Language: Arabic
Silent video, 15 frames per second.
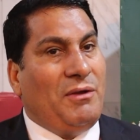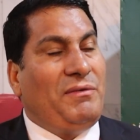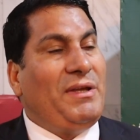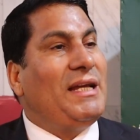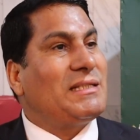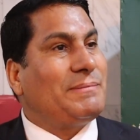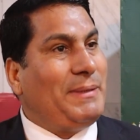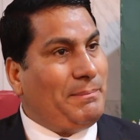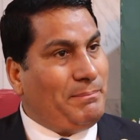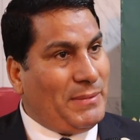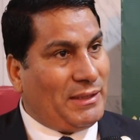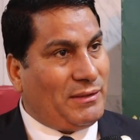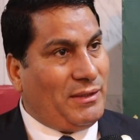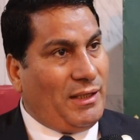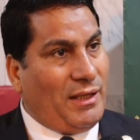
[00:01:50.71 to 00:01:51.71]
في اسباب
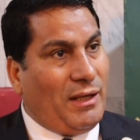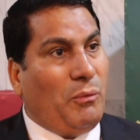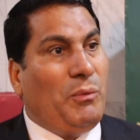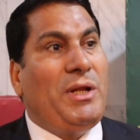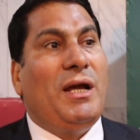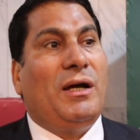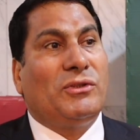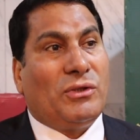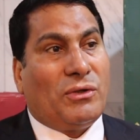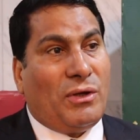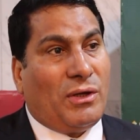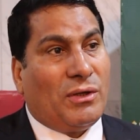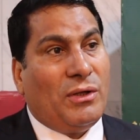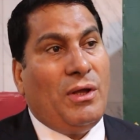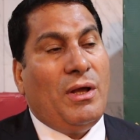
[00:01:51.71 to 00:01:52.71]
ماديه وليه
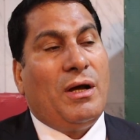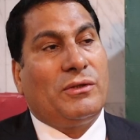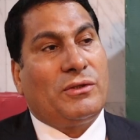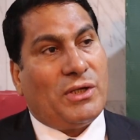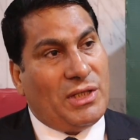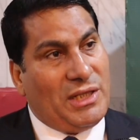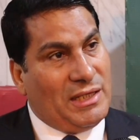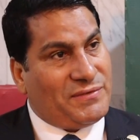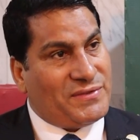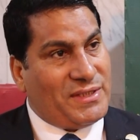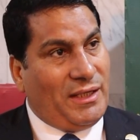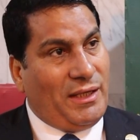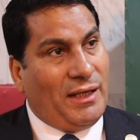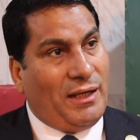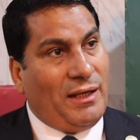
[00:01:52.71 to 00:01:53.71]
اضرار اضرار
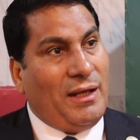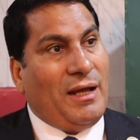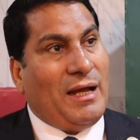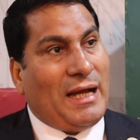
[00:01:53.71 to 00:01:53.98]
نفسيه